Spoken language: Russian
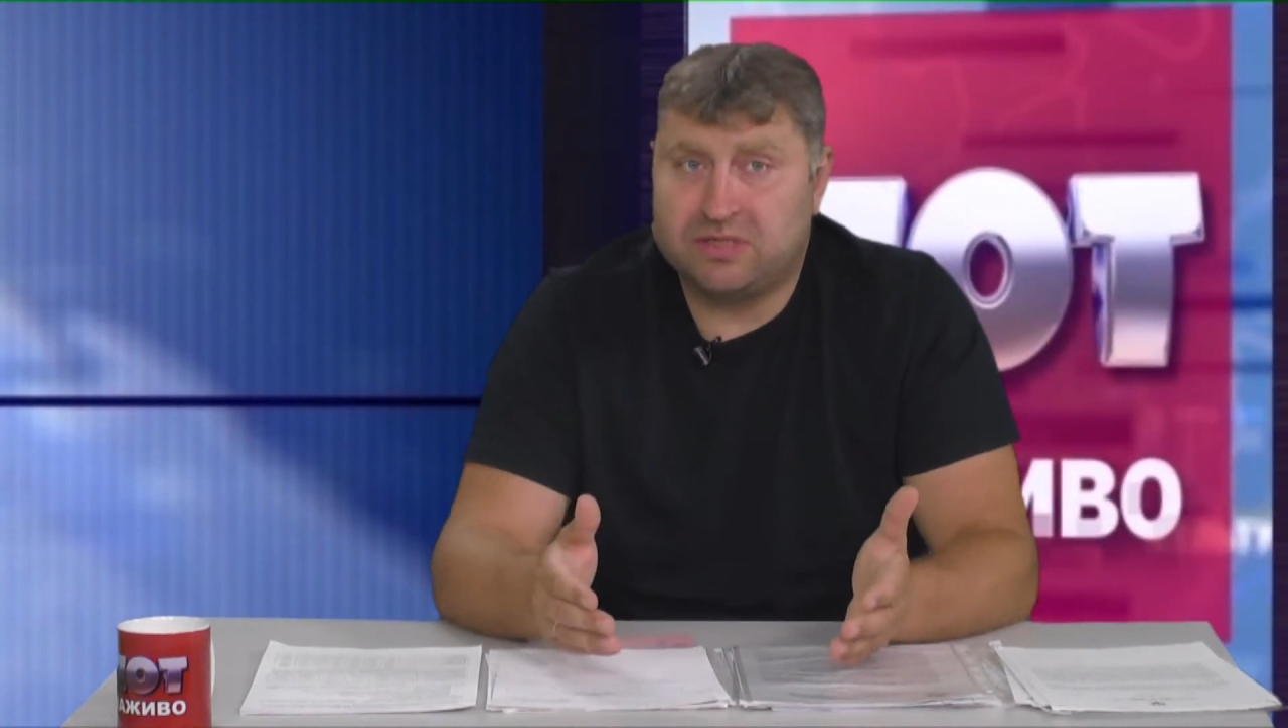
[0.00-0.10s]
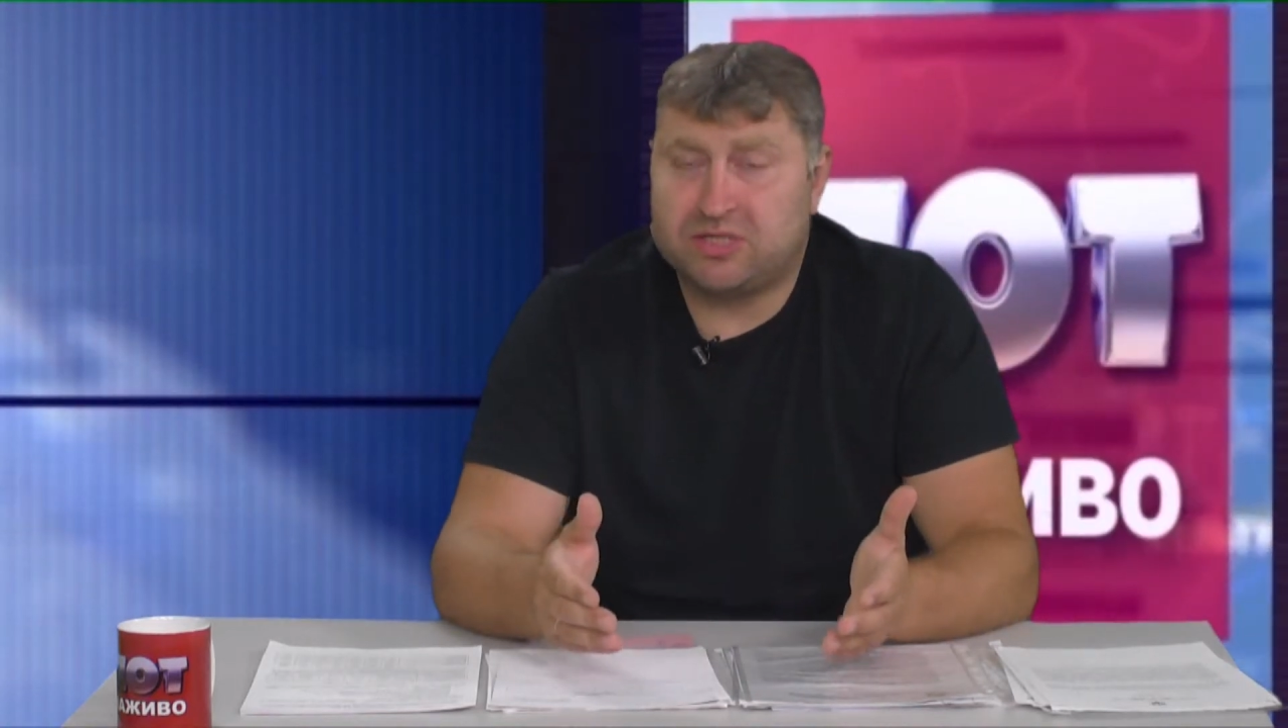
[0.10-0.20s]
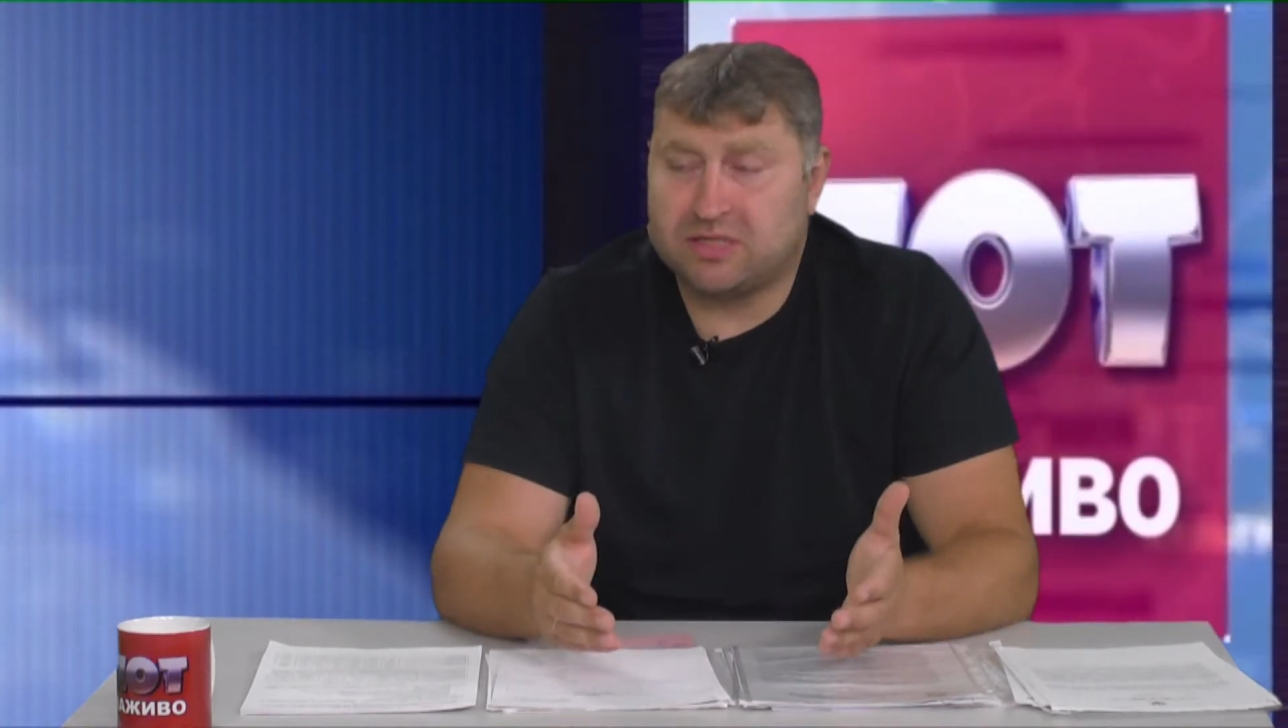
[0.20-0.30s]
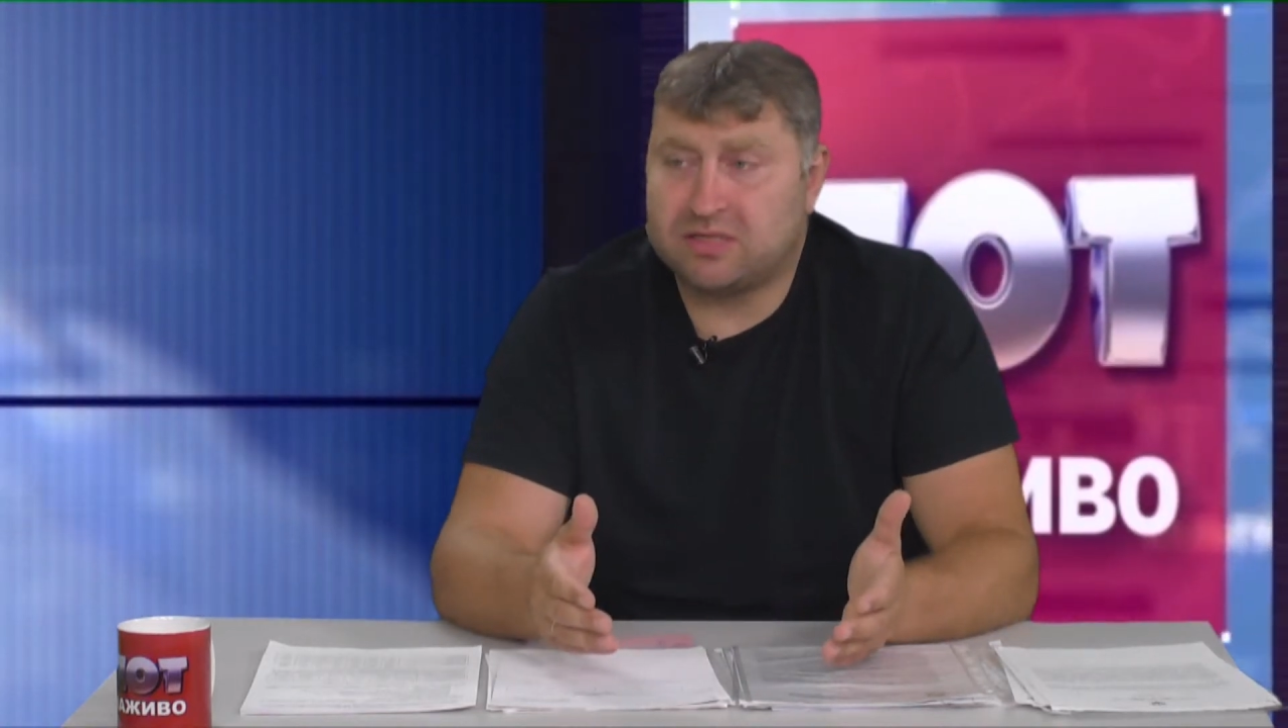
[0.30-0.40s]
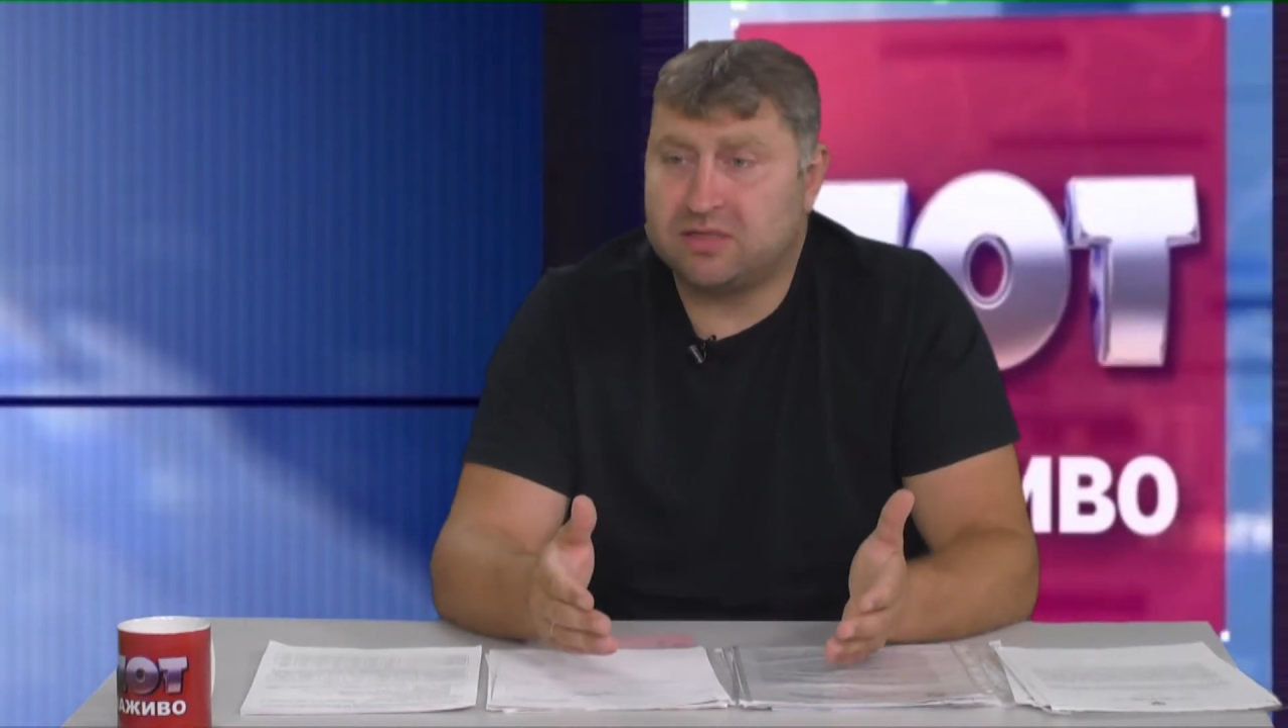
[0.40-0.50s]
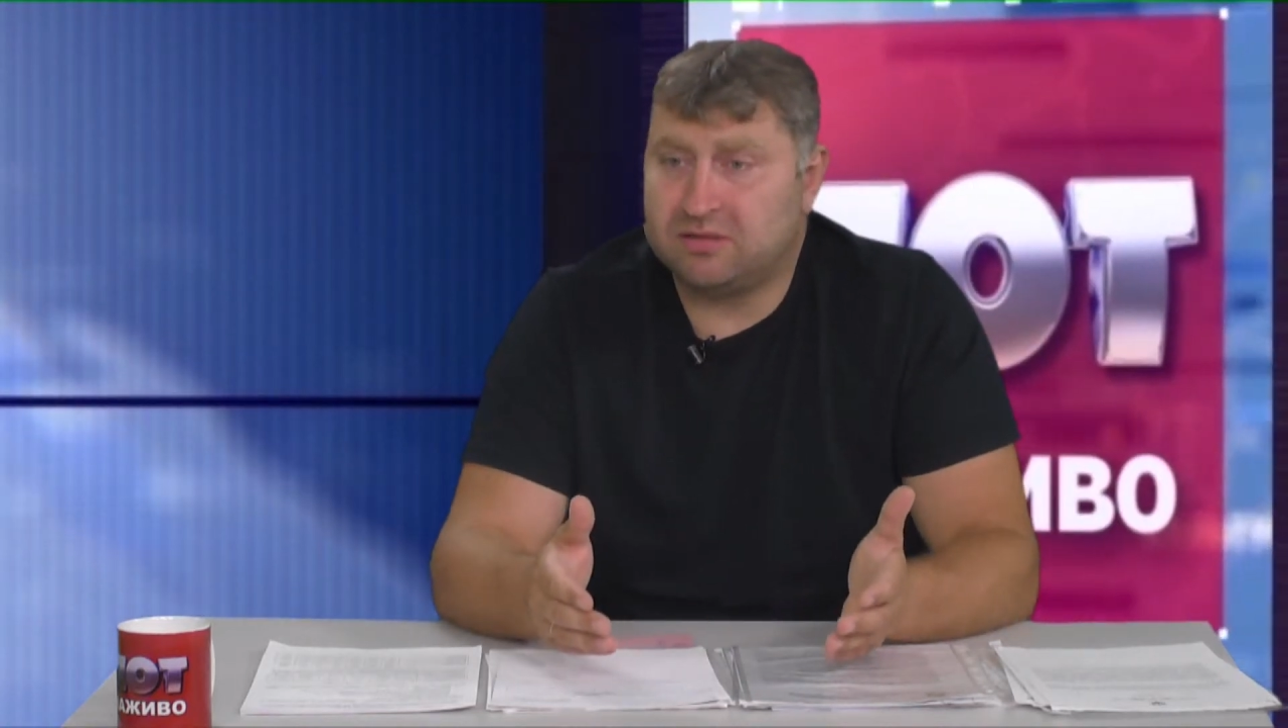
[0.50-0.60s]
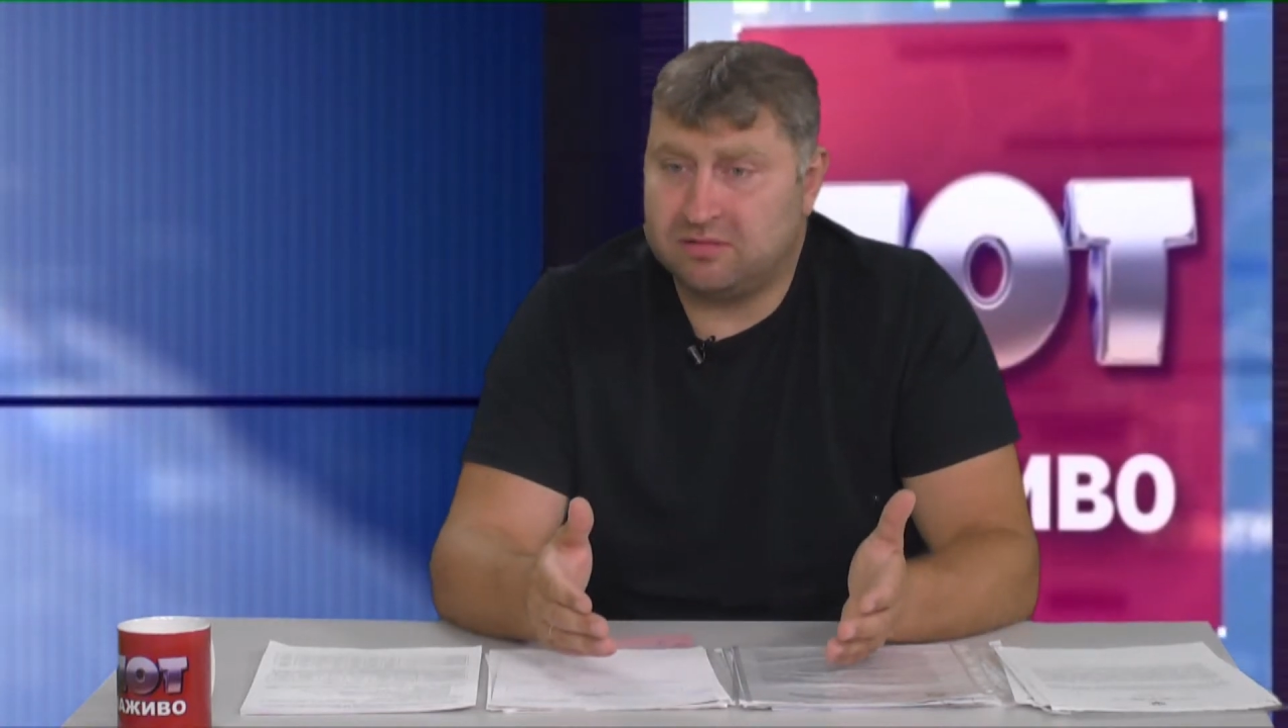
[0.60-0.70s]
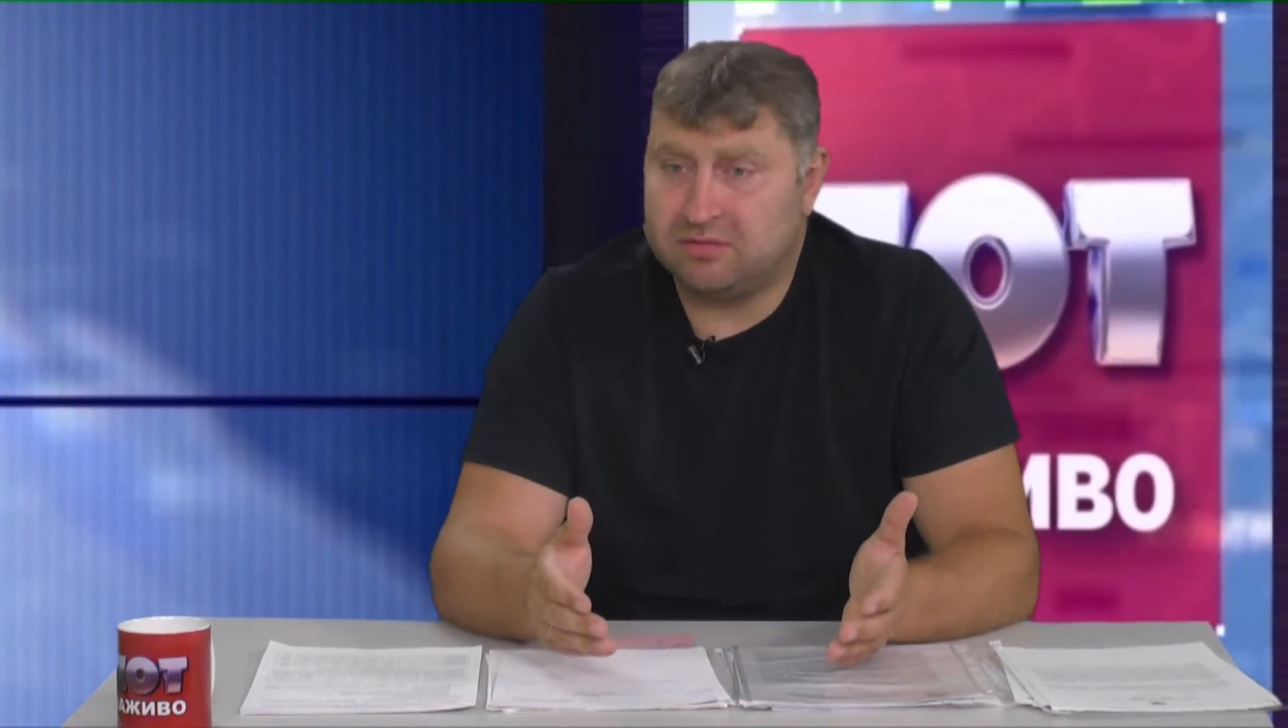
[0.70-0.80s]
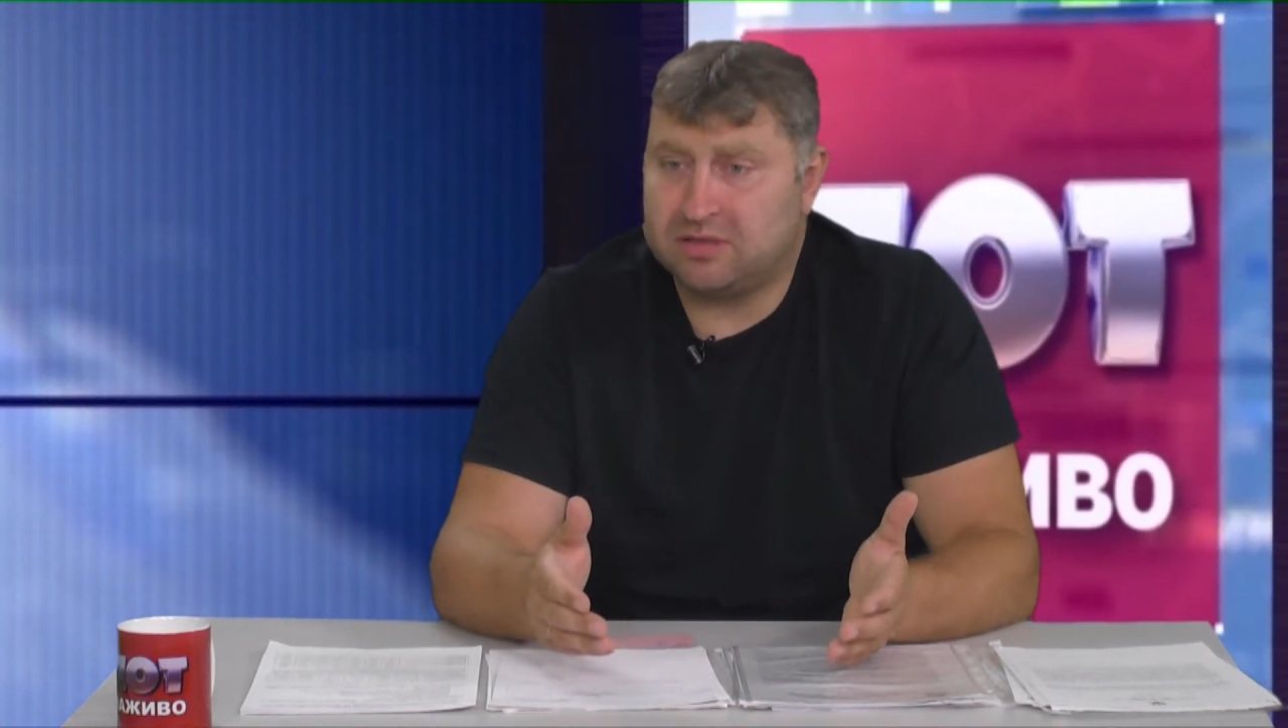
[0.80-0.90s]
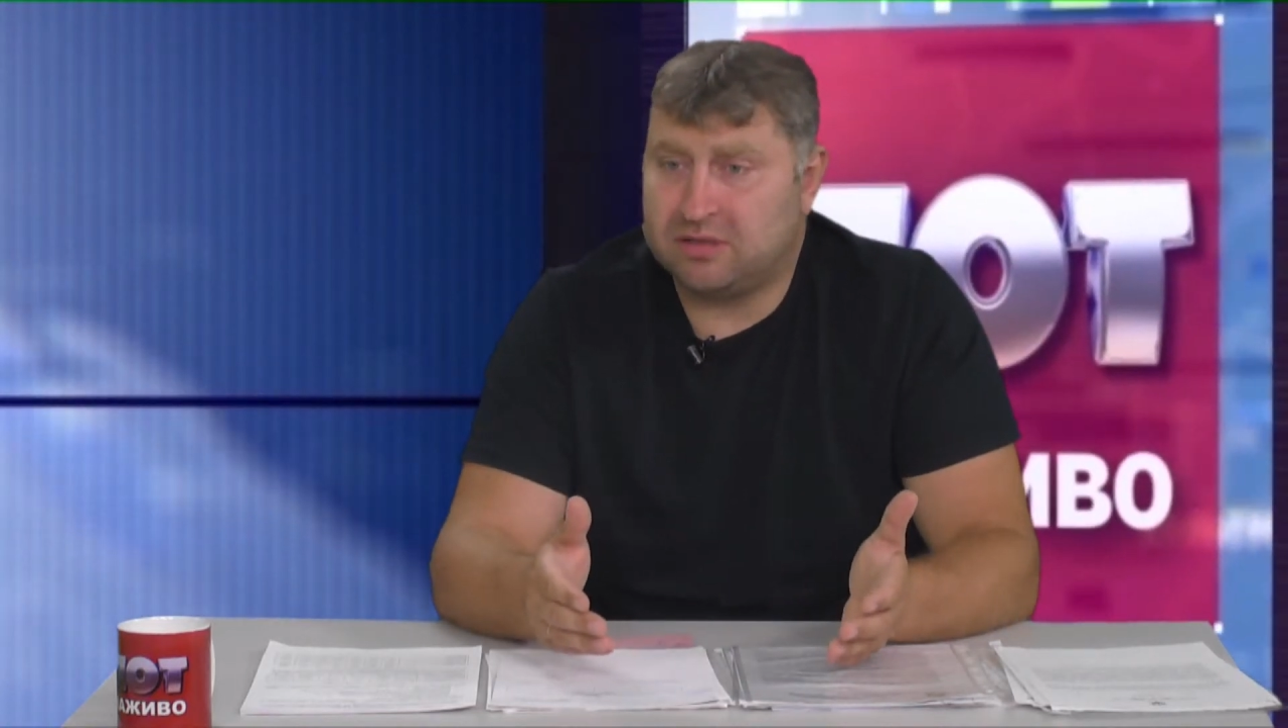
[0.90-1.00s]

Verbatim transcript: в Лисичанске